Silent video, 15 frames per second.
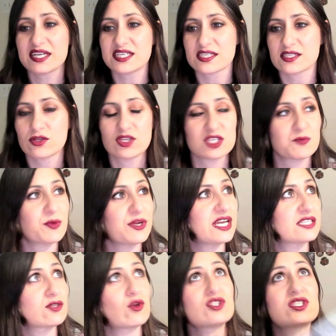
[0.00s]
son de
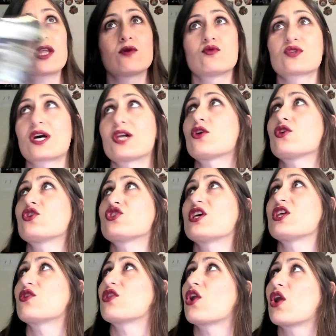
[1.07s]
Experience lo he estado buscando, no sé
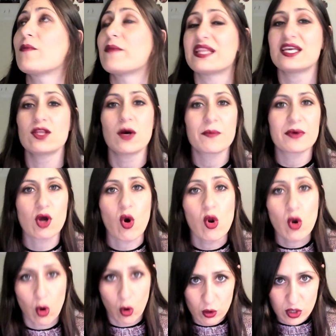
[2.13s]
dónde lo he metido, pero os
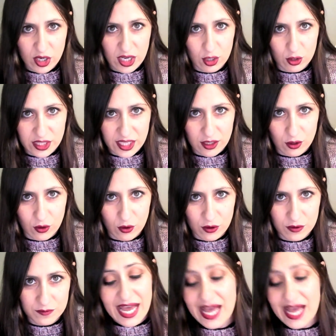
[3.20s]
lo juro que lo tengo.